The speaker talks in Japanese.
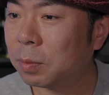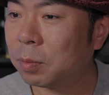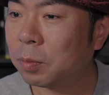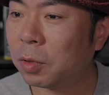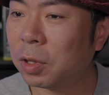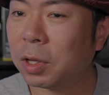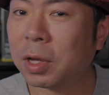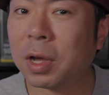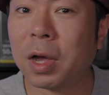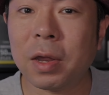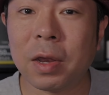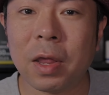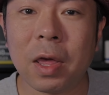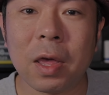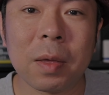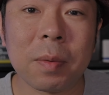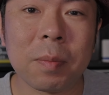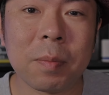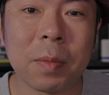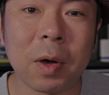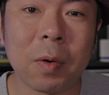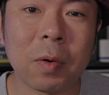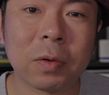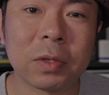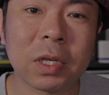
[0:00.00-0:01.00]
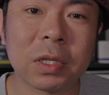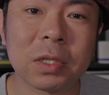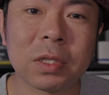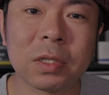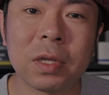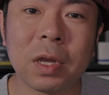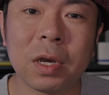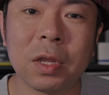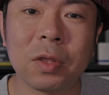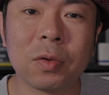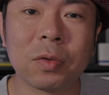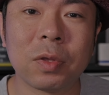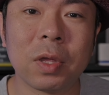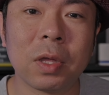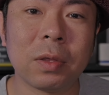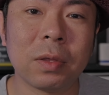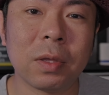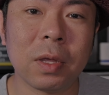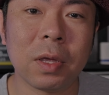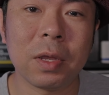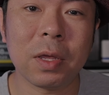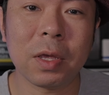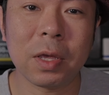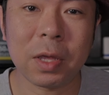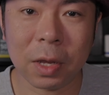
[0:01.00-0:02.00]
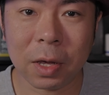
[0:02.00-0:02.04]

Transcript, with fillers: もう一回ね、まあ、私なりの設定に